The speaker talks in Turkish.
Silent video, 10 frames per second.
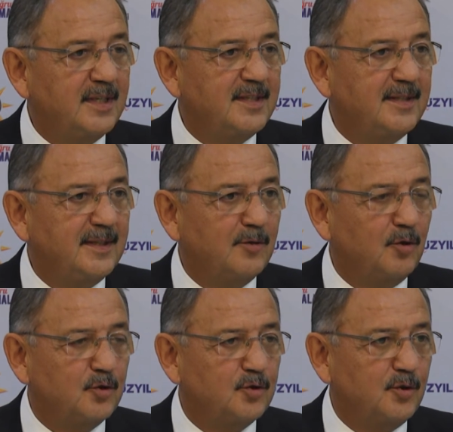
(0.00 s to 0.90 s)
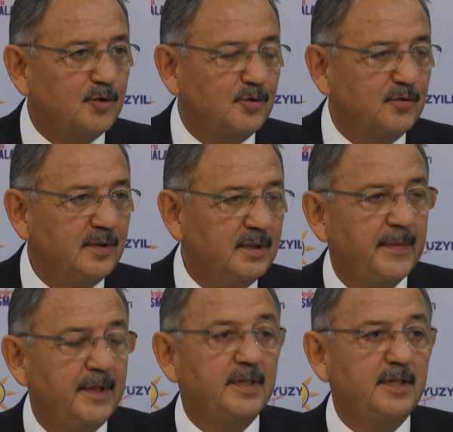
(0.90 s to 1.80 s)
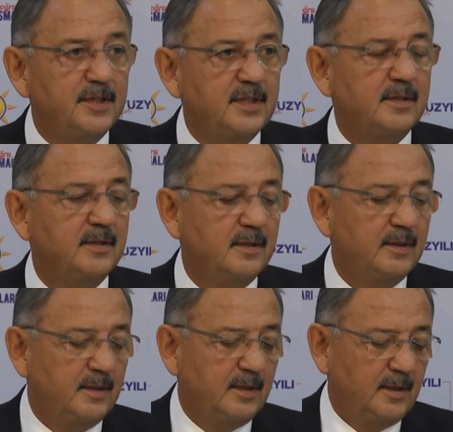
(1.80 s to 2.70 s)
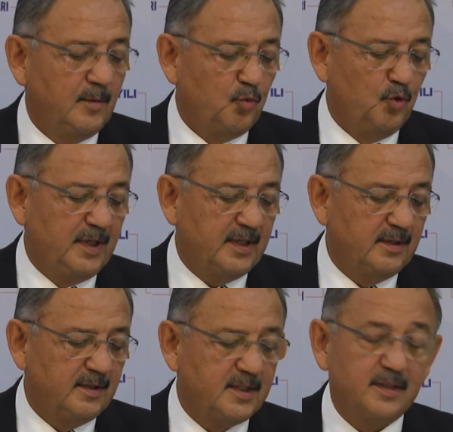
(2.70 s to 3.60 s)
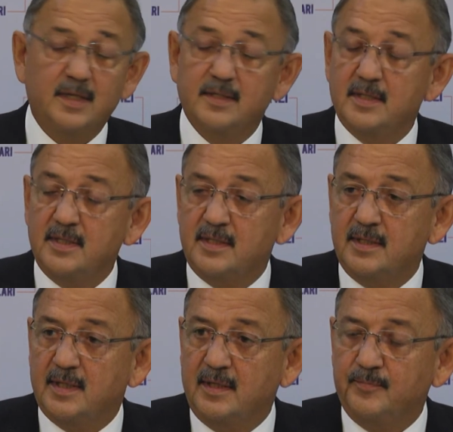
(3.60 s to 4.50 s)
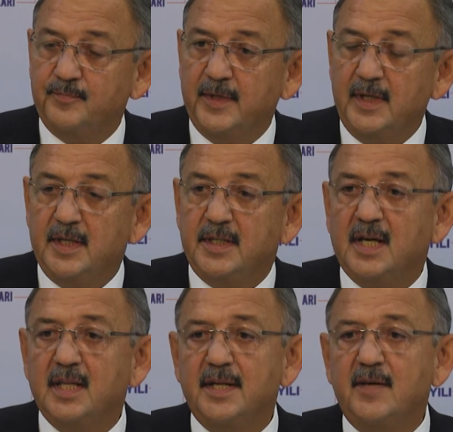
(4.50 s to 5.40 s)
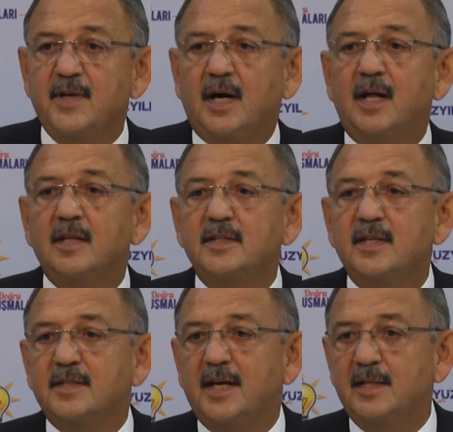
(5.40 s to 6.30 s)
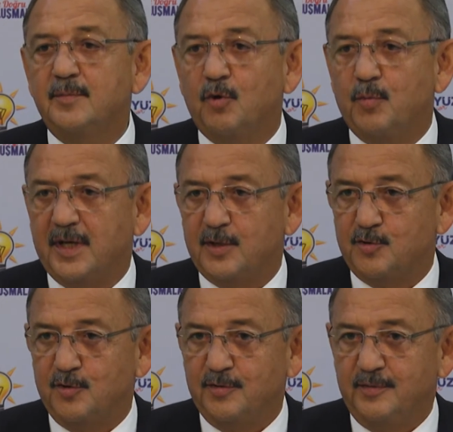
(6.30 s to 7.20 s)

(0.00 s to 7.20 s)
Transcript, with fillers: gitsin de ne olursa olsun. İkinci, bunların stratejisi de yalana ve algıya dayalı bir operasyon.